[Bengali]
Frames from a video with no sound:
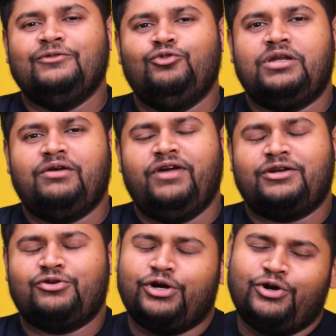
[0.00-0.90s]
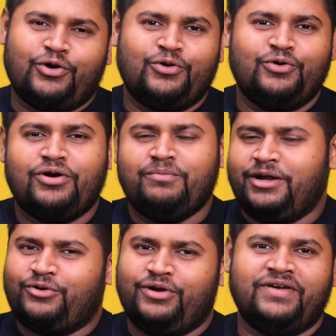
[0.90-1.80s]
দুইটা ভেক্টর ডট গুণন
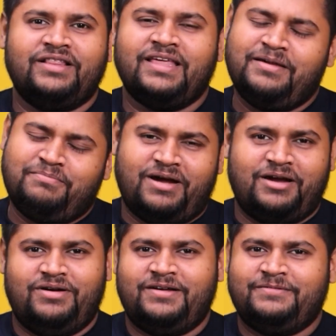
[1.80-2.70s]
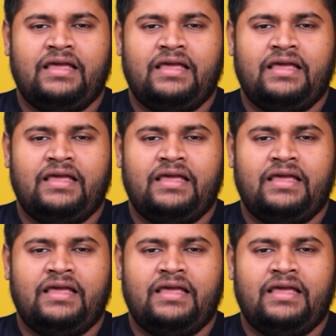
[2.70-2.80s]
বের করে ফেলতে পারবা